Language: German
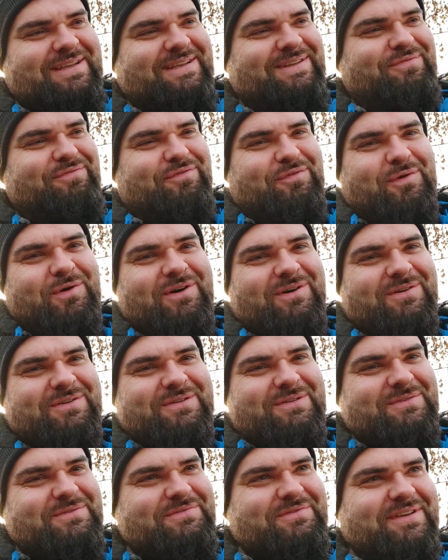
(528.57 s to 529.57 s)
vor und
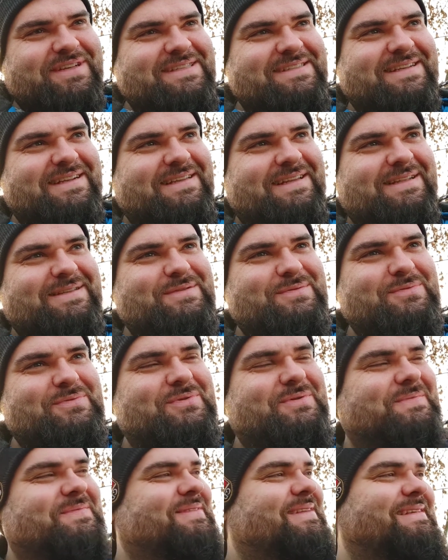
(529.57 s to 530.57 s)
du frisst halt dazu.
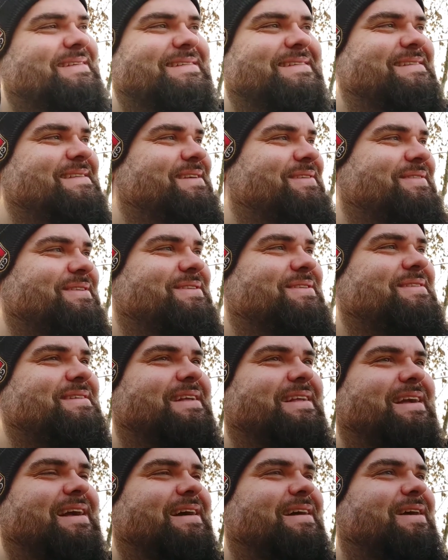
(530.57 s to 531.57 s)
Das ist irgendwie
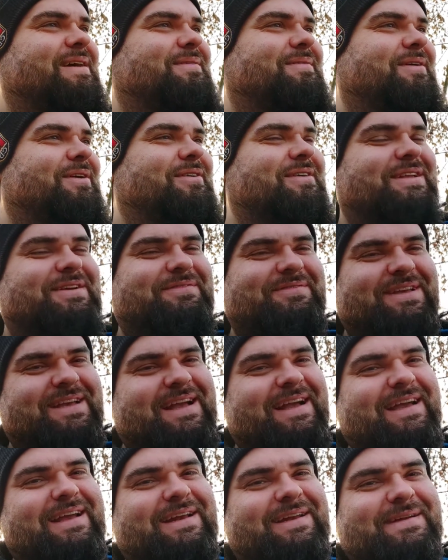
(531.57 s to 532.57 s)
total krank, aber auch irgendwie
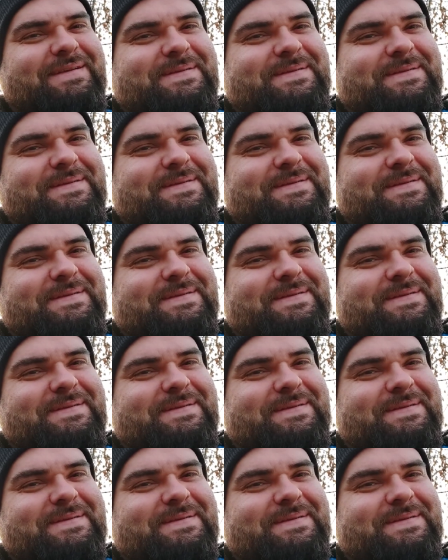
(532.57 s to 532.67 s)
geil.